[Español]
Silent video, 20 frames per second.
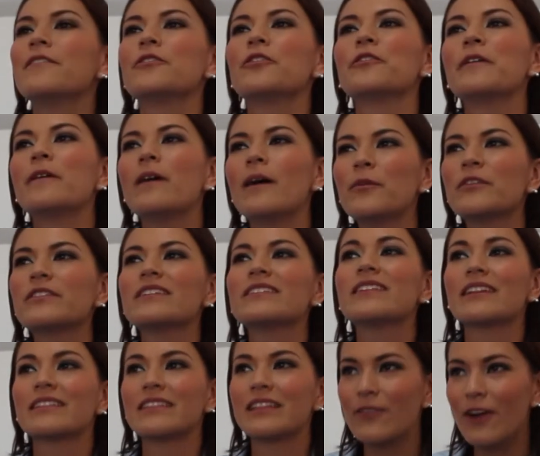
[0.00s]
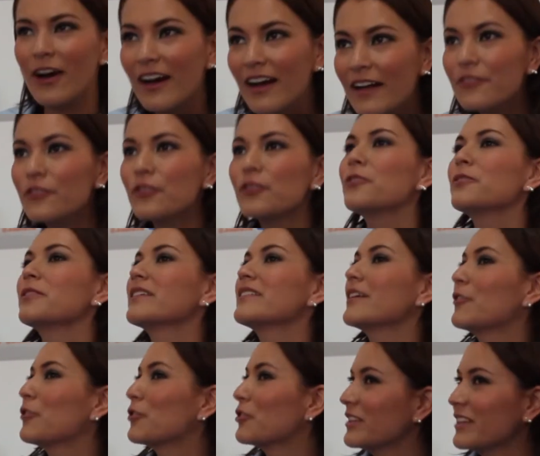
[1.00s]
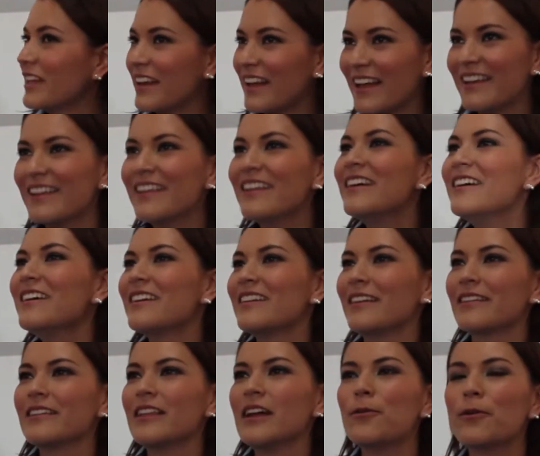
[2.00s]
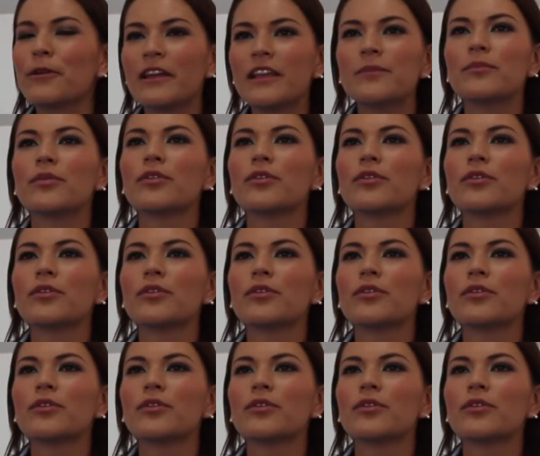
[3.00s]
donde vamos a estar trabajando, donde se coordinarán las labores